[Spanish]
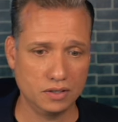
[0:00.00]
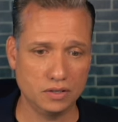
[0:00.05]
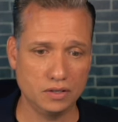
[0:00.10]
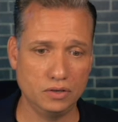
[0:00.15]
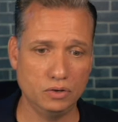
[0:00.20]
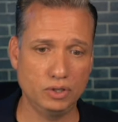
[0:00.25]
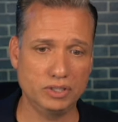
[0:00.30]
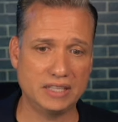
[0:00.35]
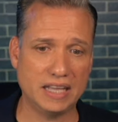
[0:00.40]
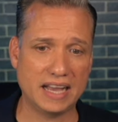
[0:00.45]

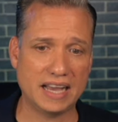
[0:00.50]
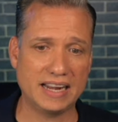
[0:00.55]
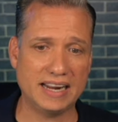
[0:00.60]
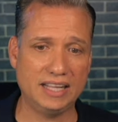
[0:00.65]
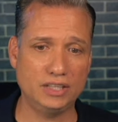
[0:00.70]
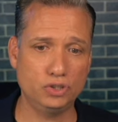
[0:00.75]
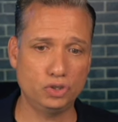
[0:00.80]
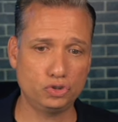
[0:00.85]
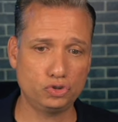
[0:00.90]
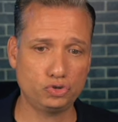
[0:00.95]
lo está
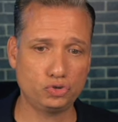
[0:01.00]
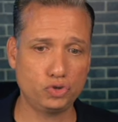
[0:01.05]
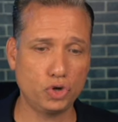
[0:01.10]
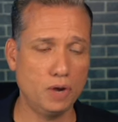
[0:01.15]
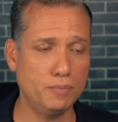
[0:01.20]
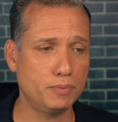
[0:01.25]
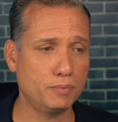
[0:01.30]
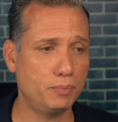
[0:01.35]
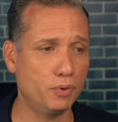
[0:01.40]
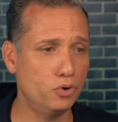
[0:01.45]
ganando
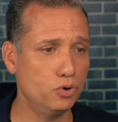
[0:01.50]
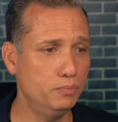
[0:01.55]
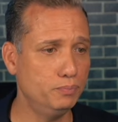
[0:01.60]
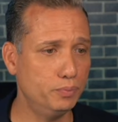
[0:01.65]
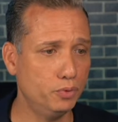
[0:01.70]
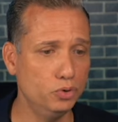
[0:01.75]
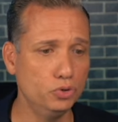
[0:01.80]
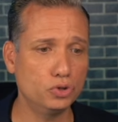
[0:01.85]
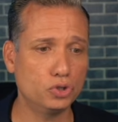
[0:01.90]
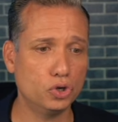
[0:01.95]
Trump por un
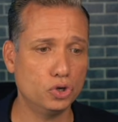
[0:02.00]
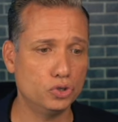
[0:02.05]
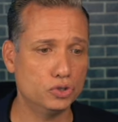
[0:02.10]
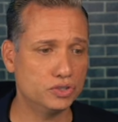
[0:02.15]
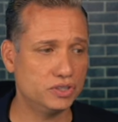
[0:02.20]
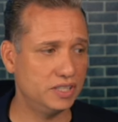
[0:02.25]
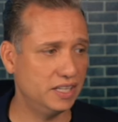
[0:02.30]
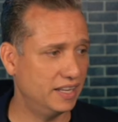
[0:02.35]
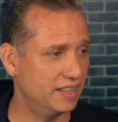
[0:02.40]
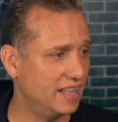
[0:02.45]
punto.
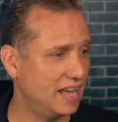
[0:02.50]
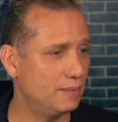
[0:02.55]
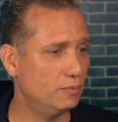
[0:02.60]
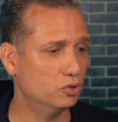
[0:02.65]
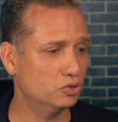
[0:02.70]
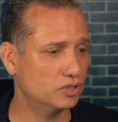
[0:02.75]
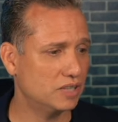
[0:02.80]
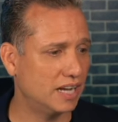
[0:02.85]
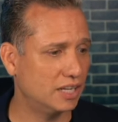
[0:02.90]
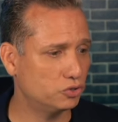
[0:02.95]
Si le
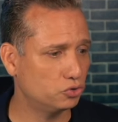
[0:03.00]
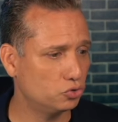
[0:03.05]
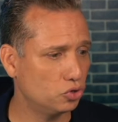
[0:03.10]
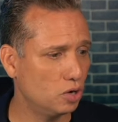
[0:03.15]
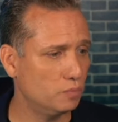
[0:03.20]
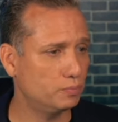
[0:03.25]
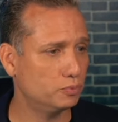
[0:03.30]
damos a Trump